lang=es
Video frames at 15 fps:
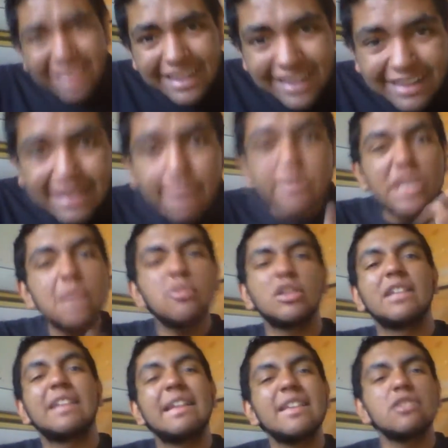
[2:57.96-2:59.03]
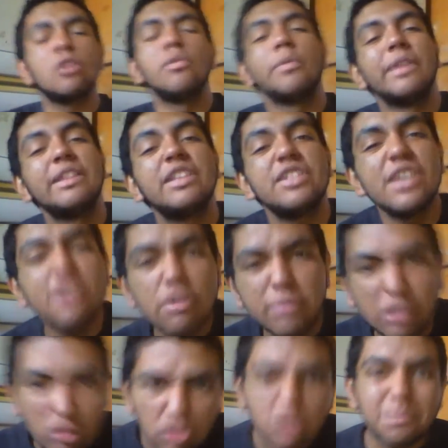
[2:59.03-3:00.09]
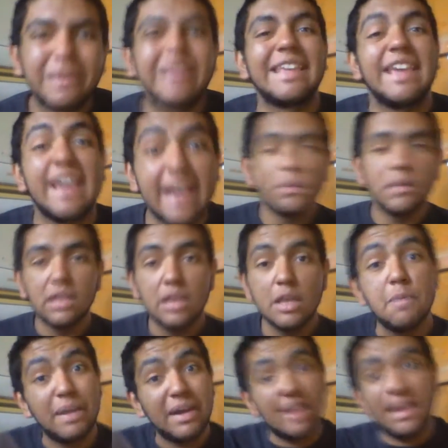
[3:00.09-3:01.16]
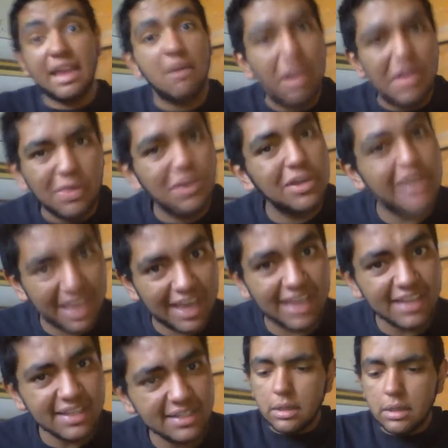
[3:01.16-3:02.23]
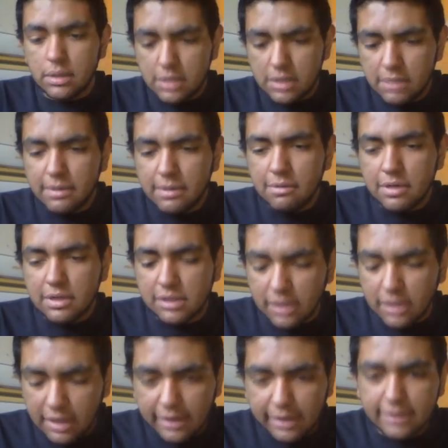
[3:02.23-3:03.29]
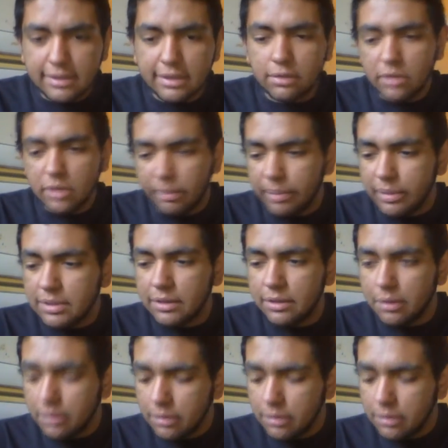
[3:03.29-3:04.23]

neta, mínimo te tardas como 25 minutos para llegar. Y para que cuando llegues... Sí, vengo este, a hacer un depósito